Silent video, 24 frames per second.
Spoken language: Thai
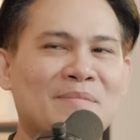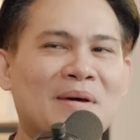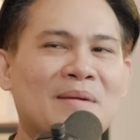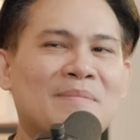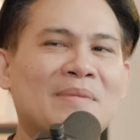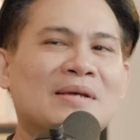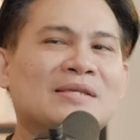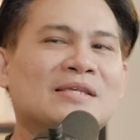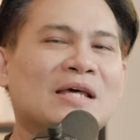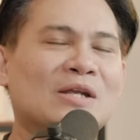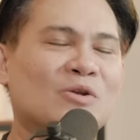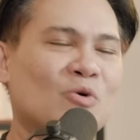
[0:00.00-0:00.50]
มัน
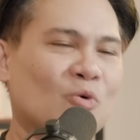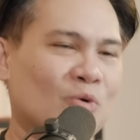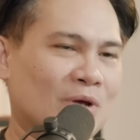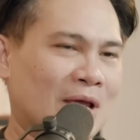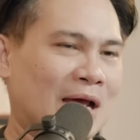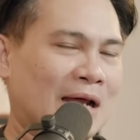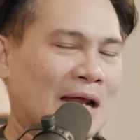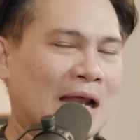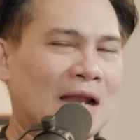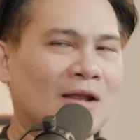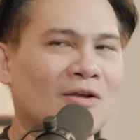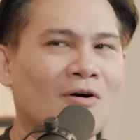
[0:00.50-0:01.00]
ไม่สนุกอ
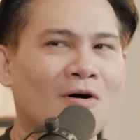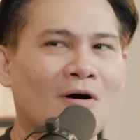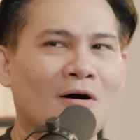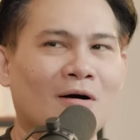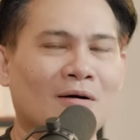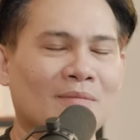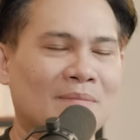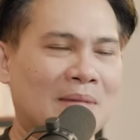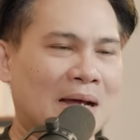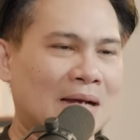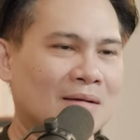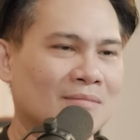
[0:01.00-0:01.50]
ย่างนั้นหรอก
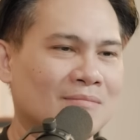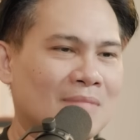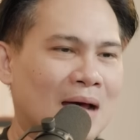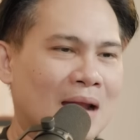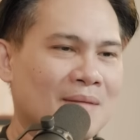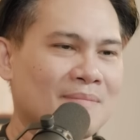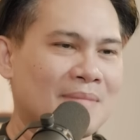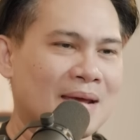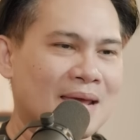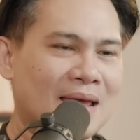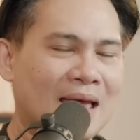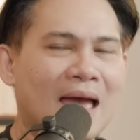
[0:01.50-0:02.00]
มันมัน
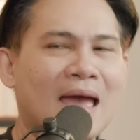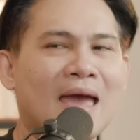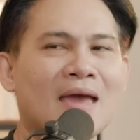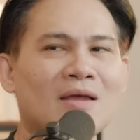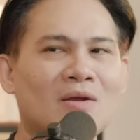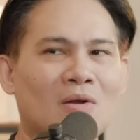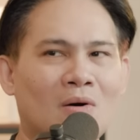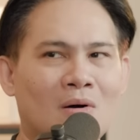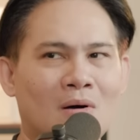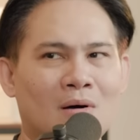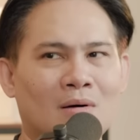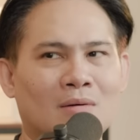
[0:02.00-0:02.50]
ไม่ง่าย
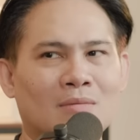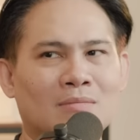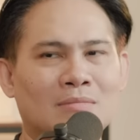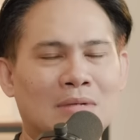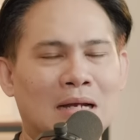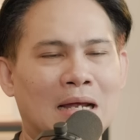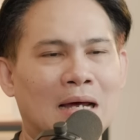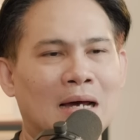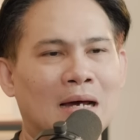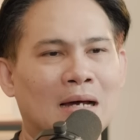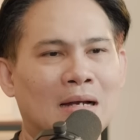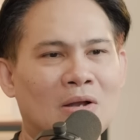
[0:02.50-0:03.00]
หรอก
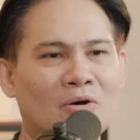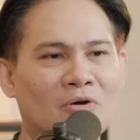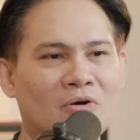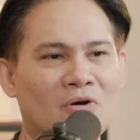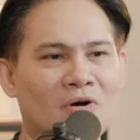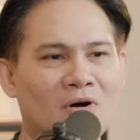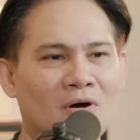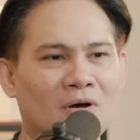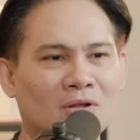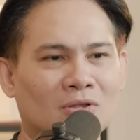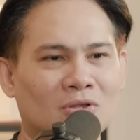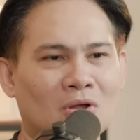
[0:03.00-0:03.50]
เนอะแล้ว
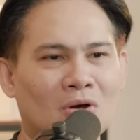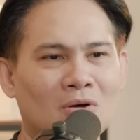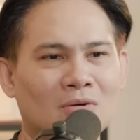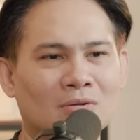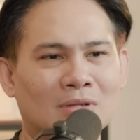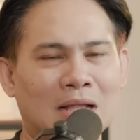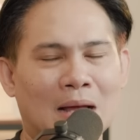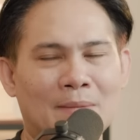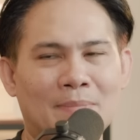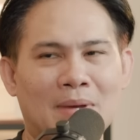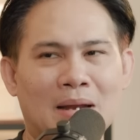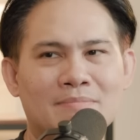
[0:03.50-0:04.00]
ก็ต้อง
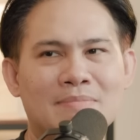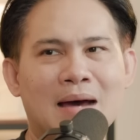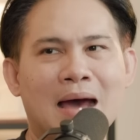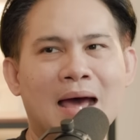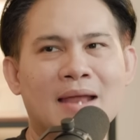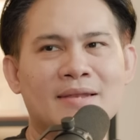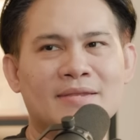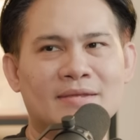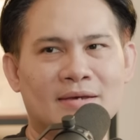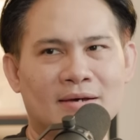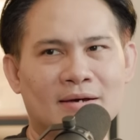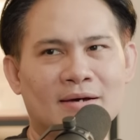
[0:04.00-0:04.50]
ทำกันบ้า
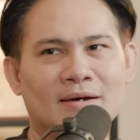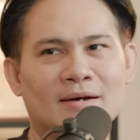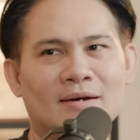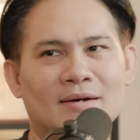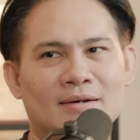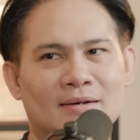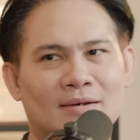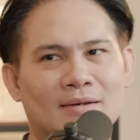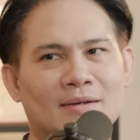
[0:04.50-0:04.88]
นเยอะ